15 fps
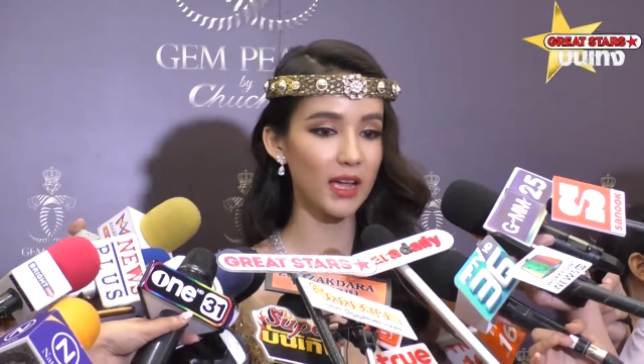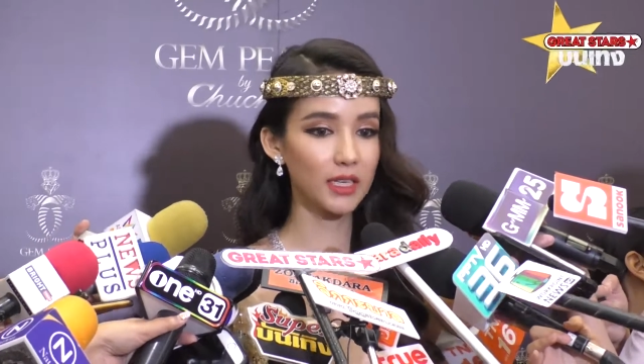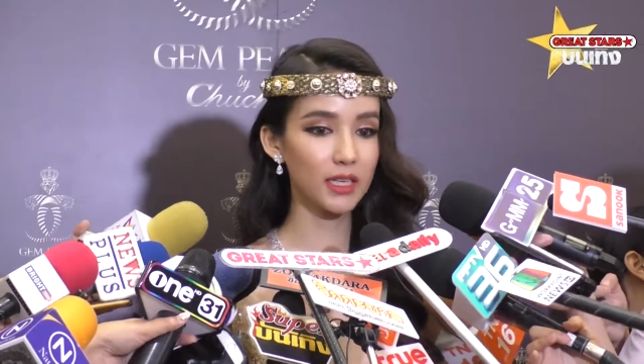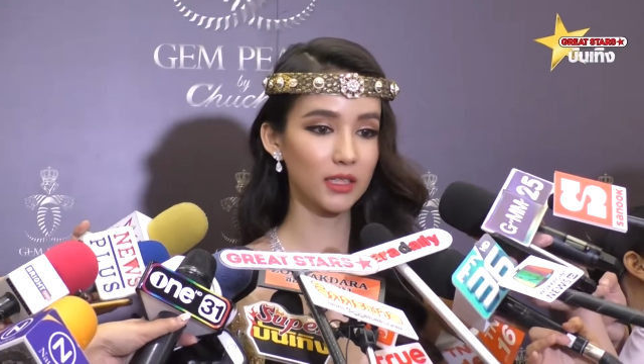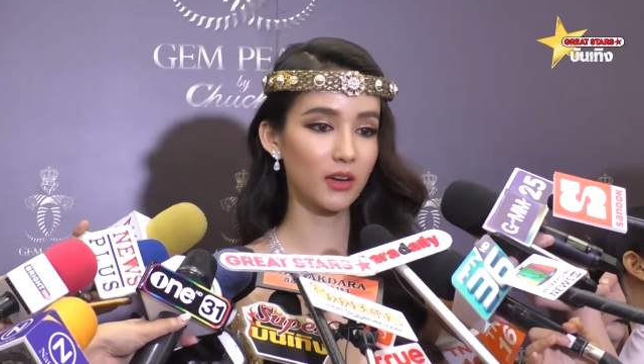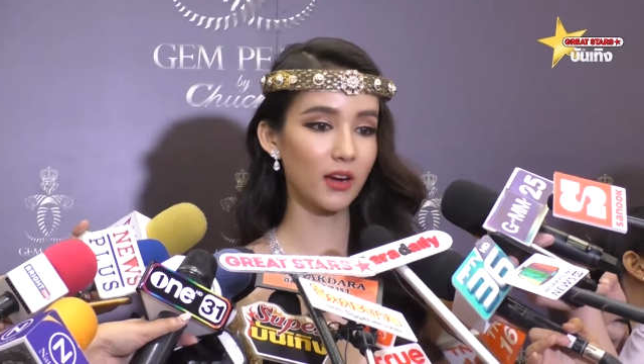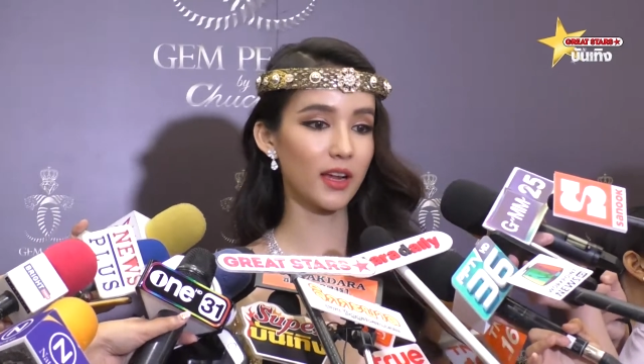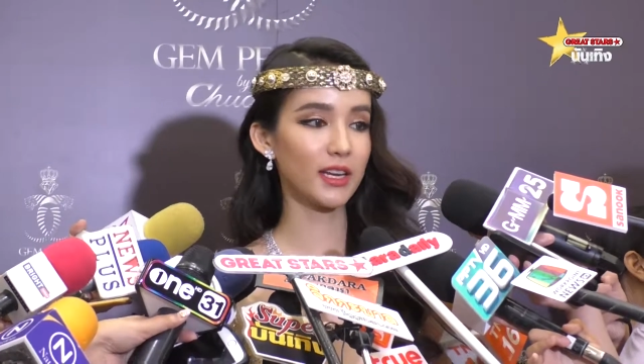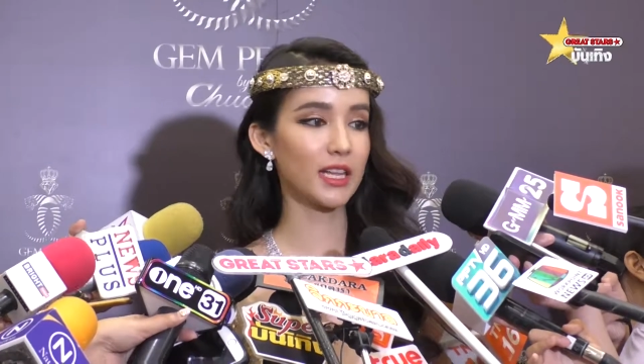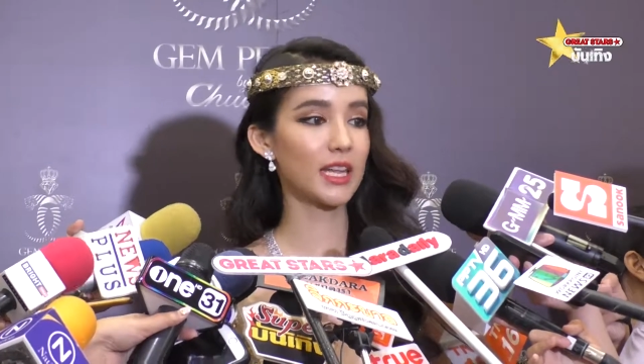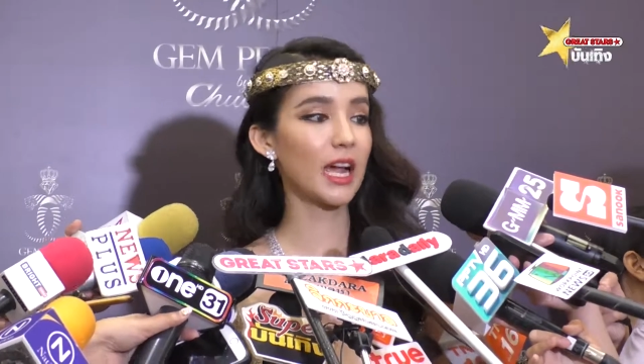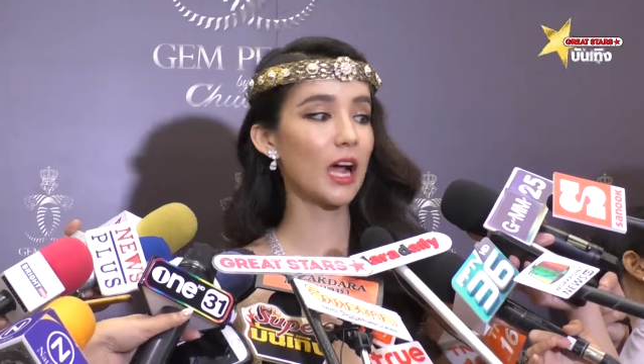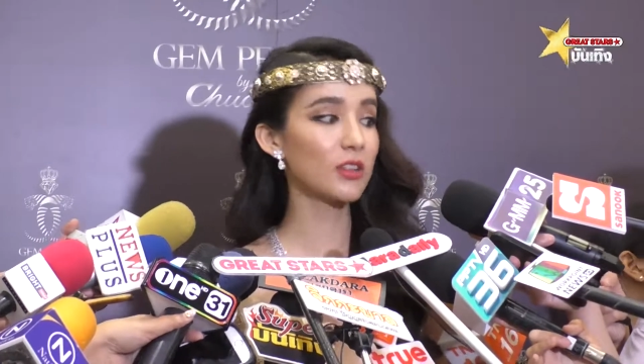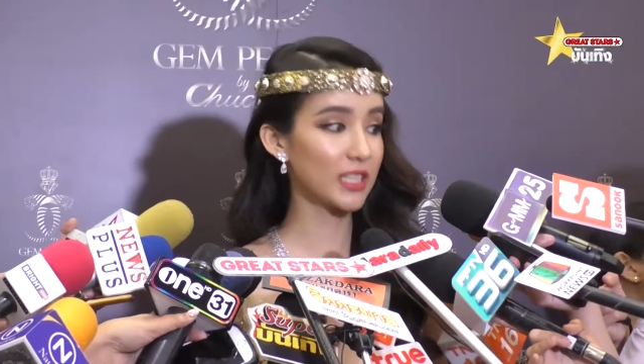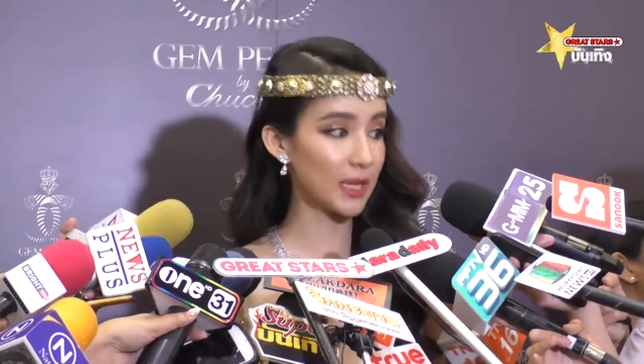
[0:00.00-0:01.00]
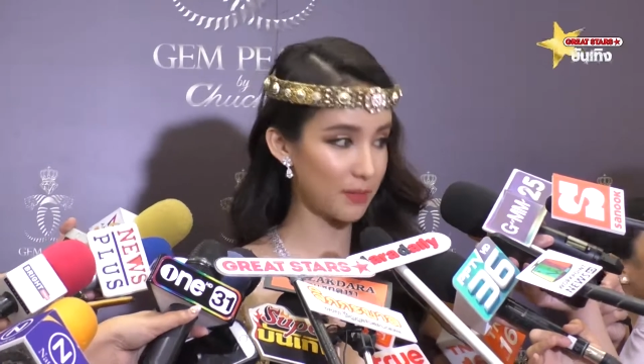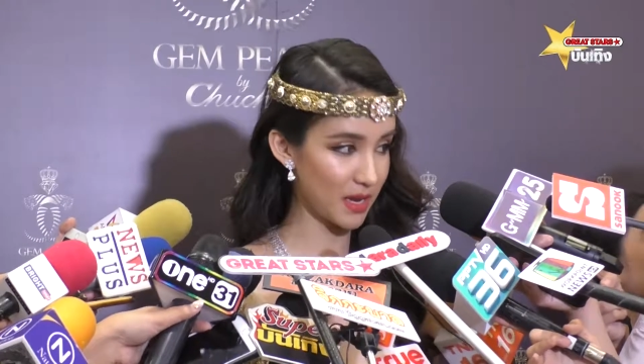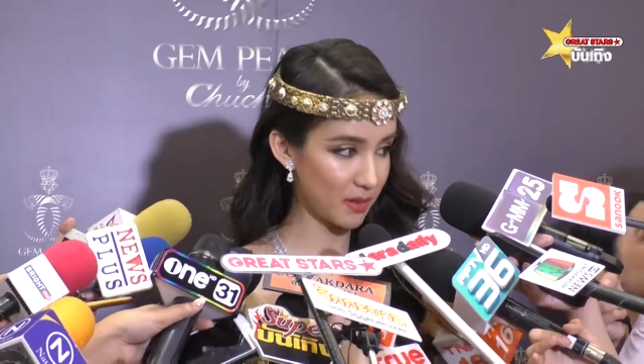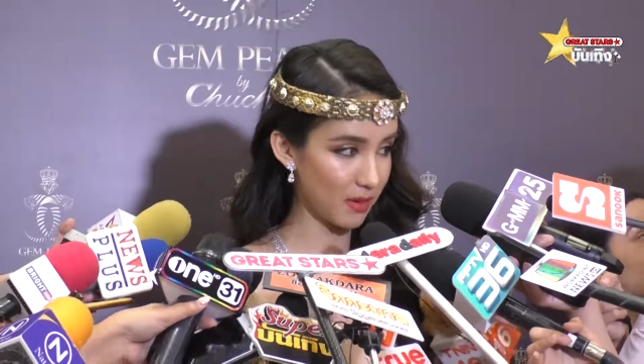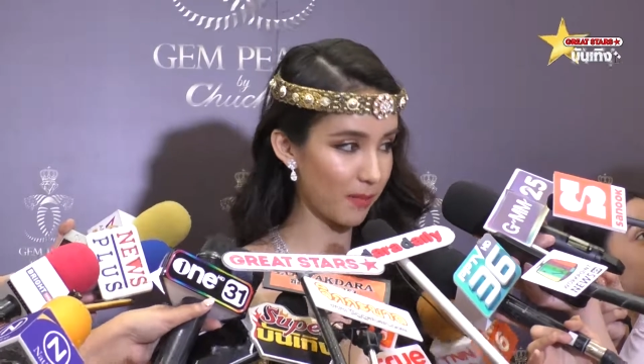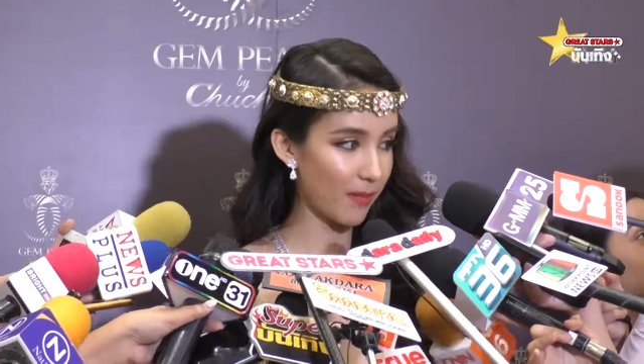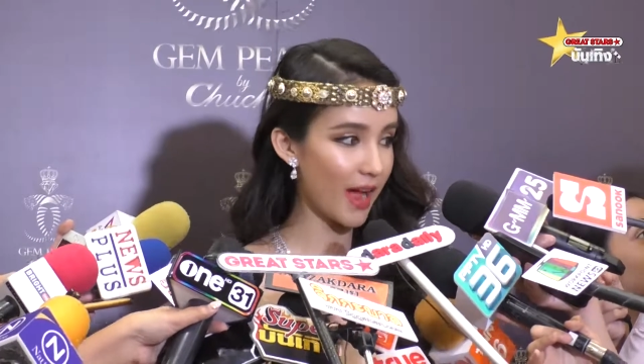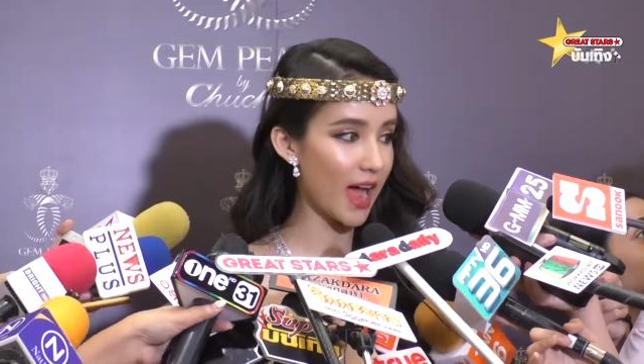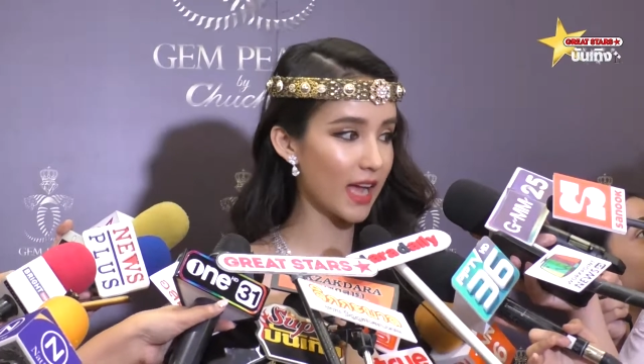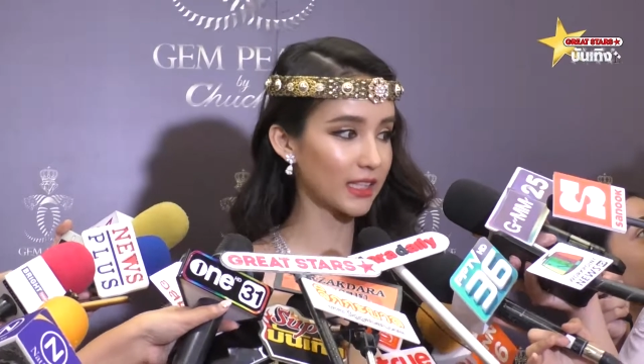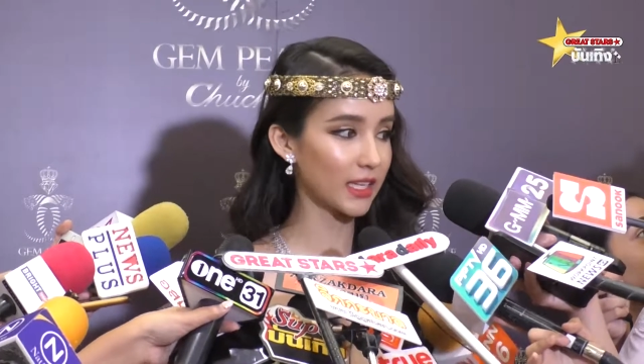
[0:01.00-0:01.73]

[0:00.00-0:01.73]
เกิดกรณีเข้าใจผิดมาบ้าง